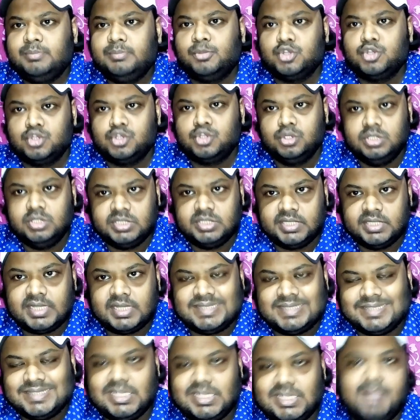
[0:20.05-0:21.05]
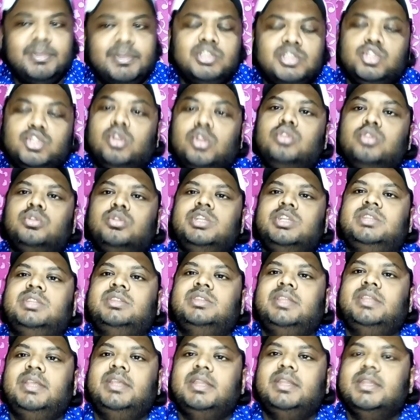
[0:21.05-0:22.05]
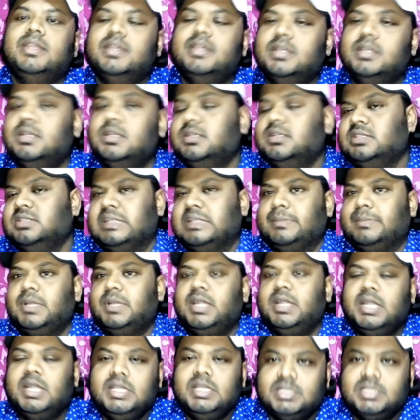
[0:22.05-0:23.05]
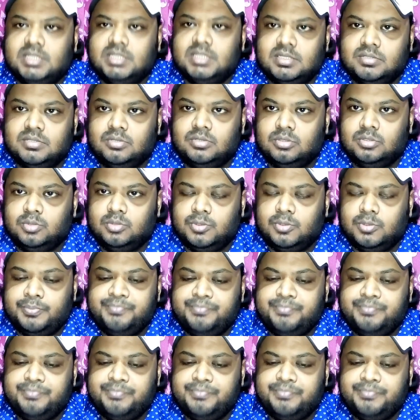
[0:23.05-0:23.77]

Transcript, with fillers: প্রশ্ন দিতে আজকে আমরা চলতড়িতের চ্যাপ্টারটা ডিসকাস করব